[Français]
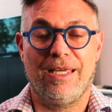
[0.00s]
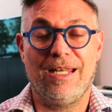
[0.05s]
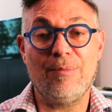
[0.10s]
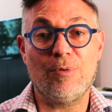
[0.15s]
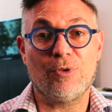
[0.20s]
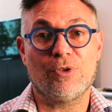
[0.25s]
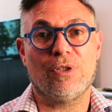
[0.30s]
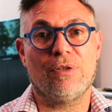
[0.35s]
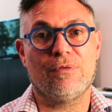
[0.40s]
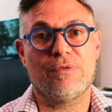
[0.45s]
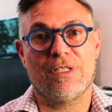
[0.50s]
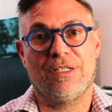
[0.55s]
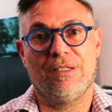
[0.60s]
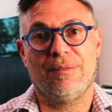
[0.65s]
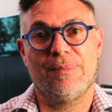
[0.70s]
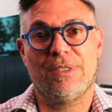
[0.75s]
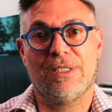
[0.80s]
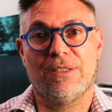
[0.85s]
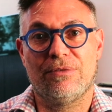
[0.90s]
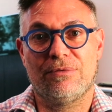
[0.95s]
Et les moteurs, vous allez
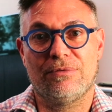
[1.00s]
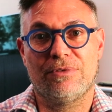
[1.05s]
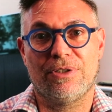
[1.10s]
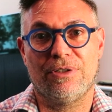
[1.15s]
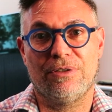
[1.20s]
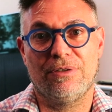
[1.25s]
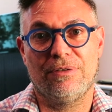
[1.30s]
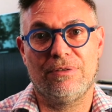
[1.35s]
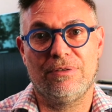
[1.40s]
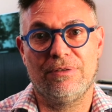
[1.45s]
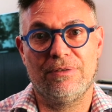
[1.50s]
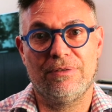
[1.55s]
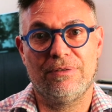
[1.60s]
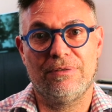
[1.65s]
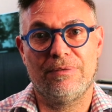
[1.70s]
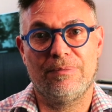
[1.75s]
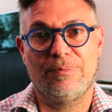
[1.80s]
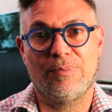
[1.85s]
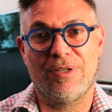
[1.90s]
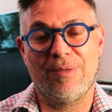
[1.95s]
me dire. Donc, euh,
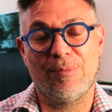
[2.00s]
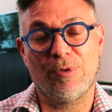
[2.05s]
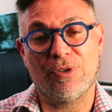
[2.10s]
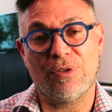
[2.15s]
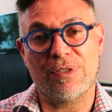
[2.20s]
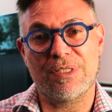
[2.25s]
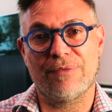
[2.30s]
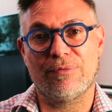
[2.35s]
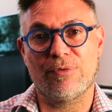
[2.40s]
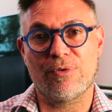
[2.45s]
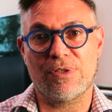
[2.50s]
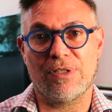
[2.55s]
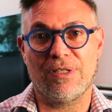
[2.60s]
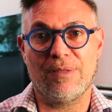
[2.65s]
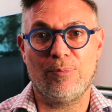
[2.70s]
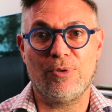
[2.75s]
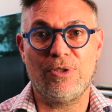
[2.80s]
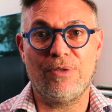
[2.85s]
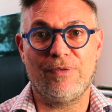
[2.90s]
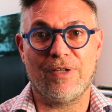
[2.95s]
le, pour les moteurs, ça fonctionne un
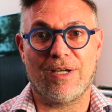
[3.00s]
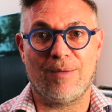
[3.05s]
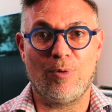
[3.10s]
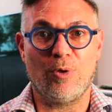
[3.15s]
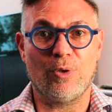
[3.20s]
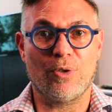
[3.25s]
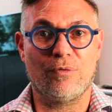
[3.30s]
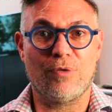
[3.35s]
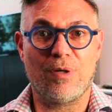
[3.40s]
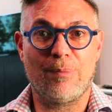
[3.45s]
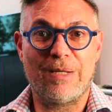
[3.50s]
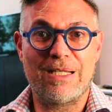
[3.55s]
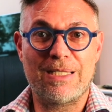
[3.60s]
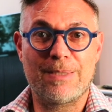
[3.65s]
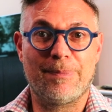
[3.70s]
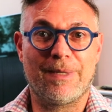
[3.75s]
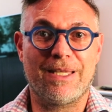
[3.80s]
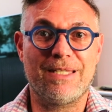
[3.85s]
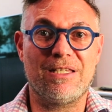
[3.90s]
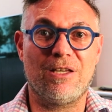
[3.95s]
peu différemment. On n'envoie pas le
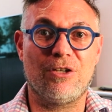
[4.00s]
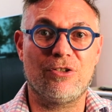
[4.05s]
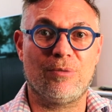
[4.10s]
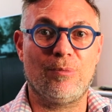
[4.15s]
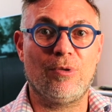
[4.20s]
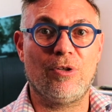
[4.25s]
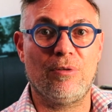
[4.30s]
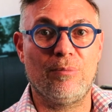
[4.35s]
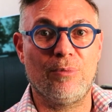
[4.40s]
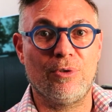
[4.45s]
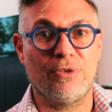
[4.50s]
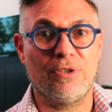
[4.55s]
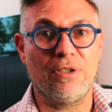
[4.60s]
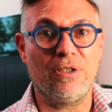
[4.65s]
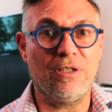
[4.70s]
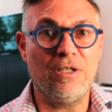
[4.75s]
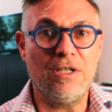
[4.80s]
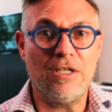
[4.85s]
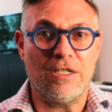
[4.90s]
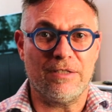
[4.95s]
spray directement dans le
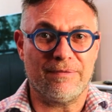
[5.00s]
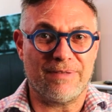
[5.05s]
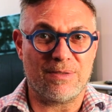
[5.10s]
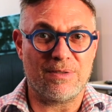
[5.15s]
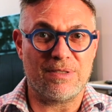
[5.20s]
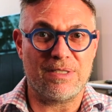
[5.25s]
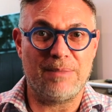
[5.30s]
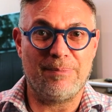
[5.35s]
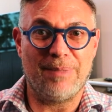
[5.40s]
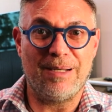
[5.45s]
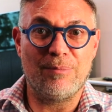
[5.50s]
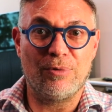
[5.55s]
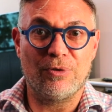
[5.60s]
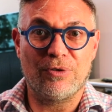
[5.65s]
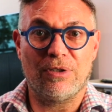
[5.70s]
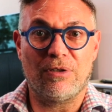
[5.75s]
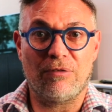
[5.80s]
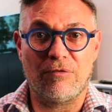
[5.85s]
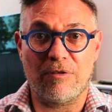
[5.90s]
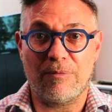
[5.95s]
moteur. De toute façon, c'est pas le
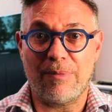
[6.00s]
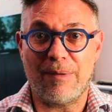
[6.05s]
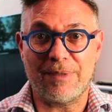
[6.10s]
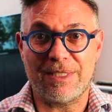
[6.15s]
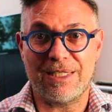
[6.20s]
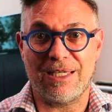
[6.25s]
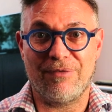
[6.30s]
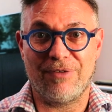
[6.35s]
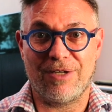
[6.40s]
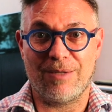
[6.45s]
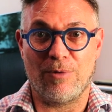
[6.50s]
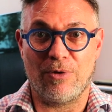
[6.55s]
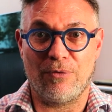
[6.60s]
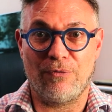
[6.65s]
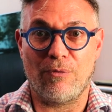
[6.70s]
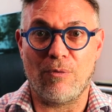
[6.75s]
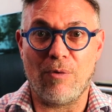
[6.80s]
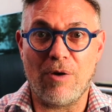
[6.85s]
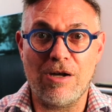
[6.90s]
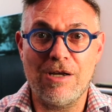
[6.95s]
moteur en lui-même qui a vraiment
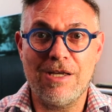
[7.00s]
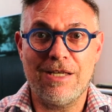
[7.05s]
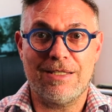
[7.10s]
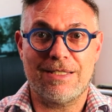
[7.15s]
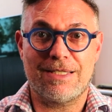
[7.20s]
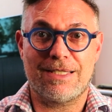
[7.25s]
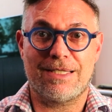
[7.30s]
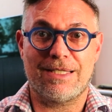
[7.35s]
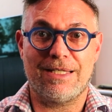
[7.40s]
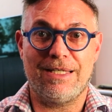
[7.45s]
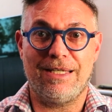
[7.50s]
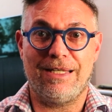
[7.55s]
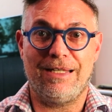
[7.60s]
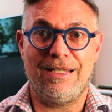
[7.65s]
froid, c'est